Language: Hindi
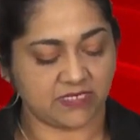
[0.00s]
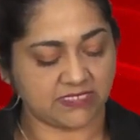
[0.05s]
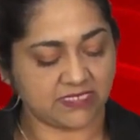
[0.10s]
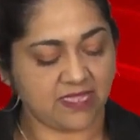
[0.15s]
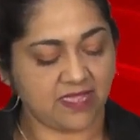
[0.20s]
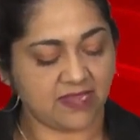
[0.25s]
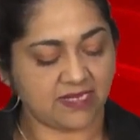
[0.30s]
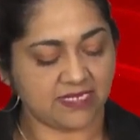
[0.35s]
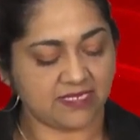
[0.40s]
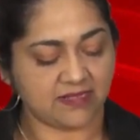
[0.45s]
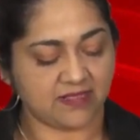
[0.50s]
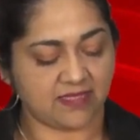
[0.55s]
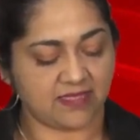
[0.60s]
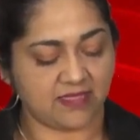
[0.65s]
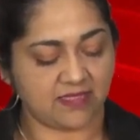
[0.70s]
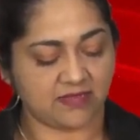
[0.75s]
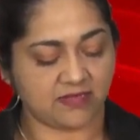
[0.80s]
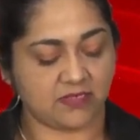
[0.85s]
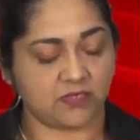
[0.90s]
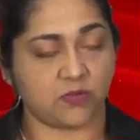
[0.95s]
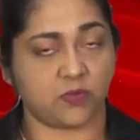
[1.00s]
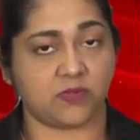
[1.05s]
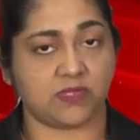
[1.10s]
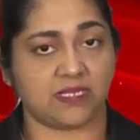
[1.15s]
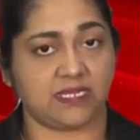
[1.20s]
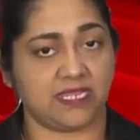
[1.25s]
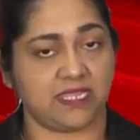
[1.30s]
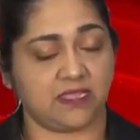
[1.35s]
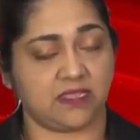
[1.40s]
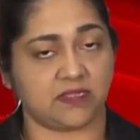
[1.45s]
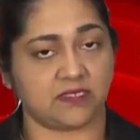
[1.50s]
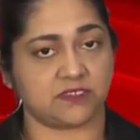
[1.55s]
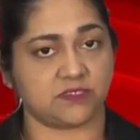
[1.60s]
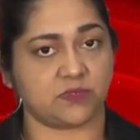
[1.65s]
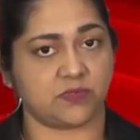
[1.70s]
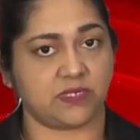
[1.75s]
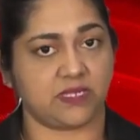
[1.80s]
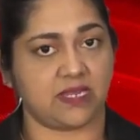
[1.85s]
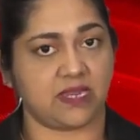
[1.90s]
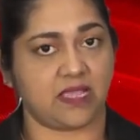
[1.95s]
बतालिंग का लोक लेकर
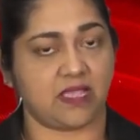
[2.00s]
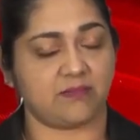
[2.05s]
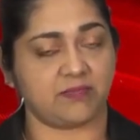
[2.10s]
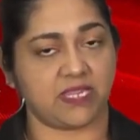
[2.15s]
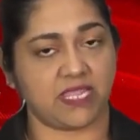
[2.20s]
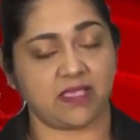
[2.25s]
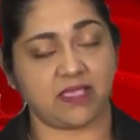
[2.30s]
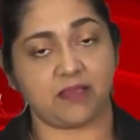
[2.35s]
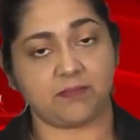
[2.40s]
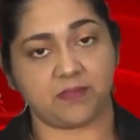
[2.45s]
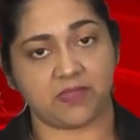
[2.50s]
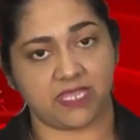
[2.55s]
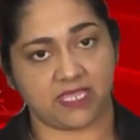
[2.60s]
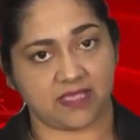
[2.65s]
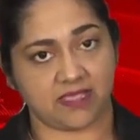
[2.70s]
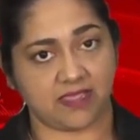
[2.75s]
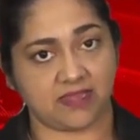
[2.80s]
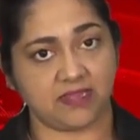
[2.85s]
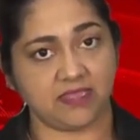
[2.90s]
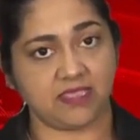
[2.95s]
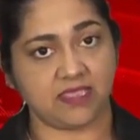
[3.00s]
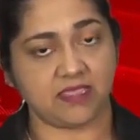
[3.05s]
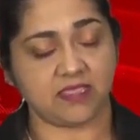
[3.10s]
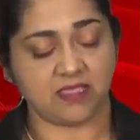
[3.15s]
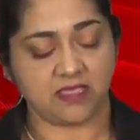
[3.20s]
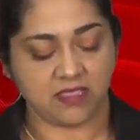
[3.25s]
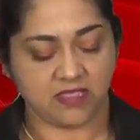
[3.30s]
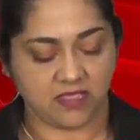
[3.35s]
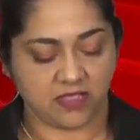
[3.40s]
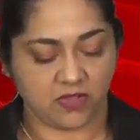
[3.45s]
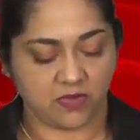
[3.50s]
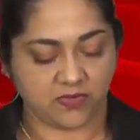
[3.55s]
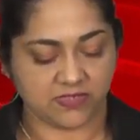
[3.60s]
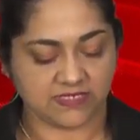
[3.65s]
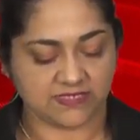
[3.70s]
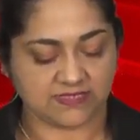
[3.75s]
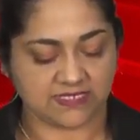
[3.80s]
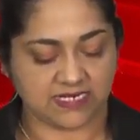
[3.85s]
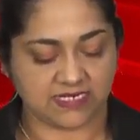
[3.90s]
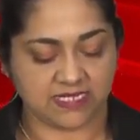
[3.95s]
सुरीनामे में आएंगे
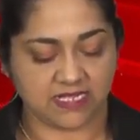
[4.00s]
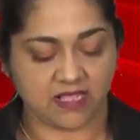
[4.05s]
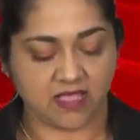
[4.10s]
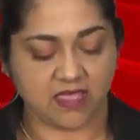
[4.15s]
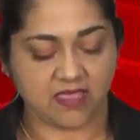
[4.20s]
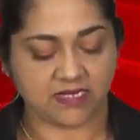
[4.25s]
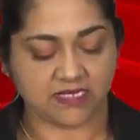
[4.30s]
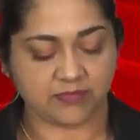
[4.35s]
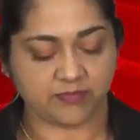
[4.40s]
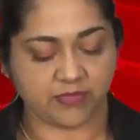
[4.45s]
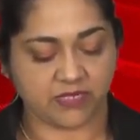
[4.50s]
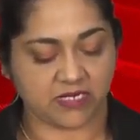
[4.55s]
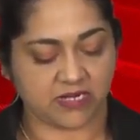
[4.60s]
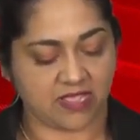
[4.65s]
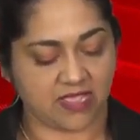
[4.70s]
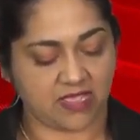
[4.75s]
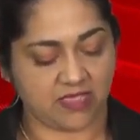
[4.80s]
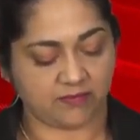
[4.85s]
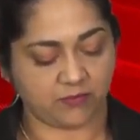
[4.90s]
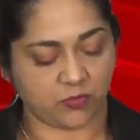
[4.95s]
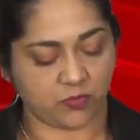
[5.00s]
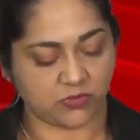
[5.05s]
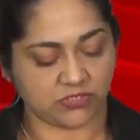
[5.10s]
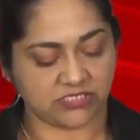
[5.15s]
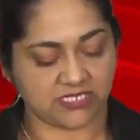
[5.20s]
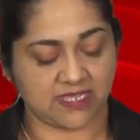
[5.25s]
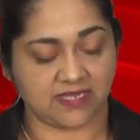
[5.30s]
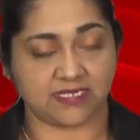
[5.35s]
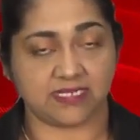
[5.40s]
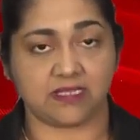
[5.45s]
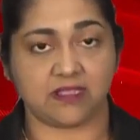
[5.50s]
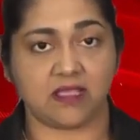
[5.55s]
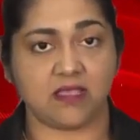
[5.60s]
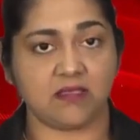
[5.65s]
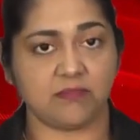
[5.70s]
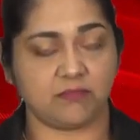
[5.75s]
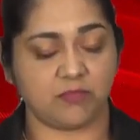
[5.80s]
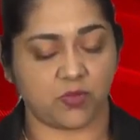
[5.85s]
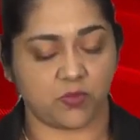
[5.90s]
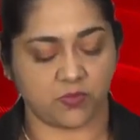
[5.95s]
और इसे दिखाने पर आपको जाने
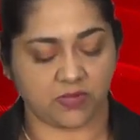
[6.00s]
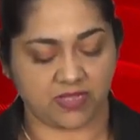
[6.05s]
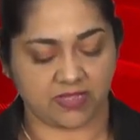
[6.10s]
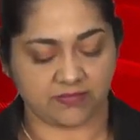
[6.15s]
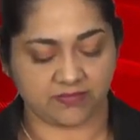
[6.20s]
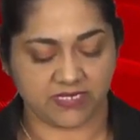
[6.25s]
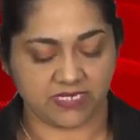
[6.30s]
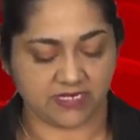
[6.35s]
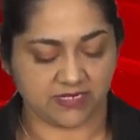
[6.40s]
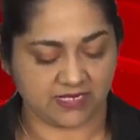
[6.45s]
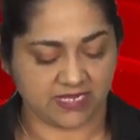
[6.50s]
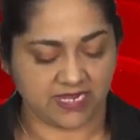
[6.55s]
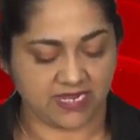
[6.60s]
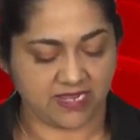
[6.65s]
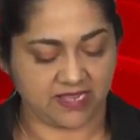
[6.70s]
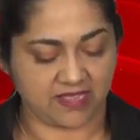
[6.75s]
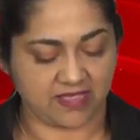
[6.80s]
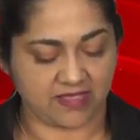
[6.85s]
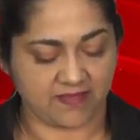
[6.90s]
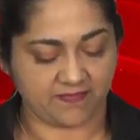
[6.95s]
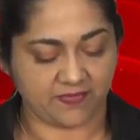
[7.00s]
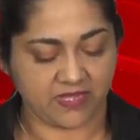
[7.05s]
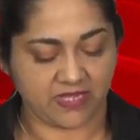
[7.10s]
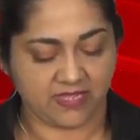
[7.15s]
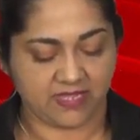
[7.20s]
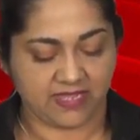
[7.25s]
का मौका भी रहेगा